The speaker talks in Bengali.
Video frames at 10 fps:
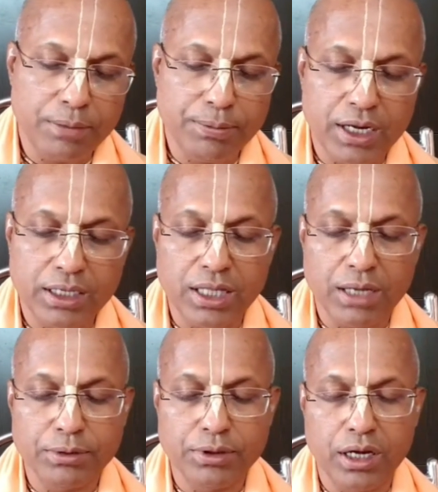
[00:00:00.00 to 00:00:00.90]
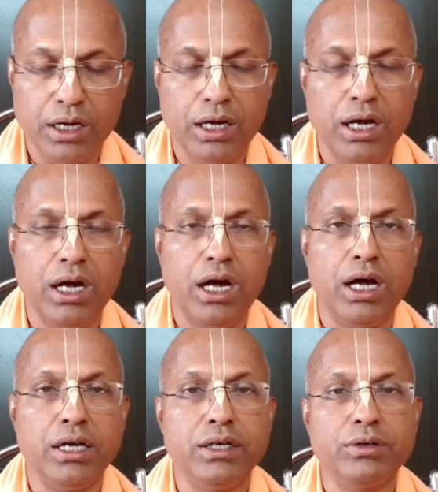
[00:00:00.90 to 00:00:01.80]
পারে
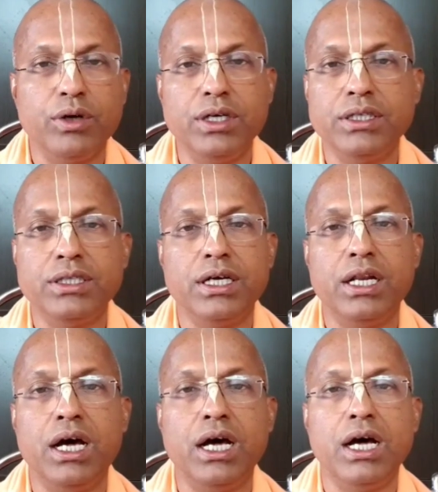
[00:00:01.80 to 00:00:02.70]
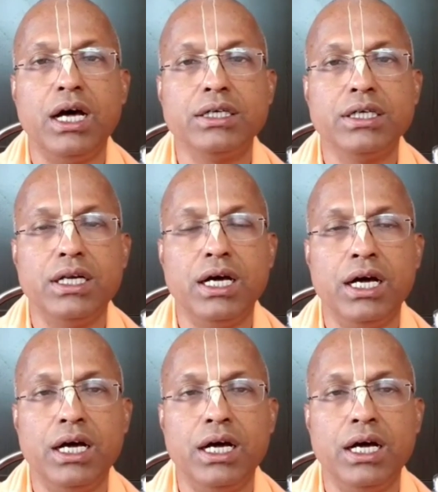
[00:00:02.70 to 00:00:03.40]
দামোদার কহিতে লাগিলা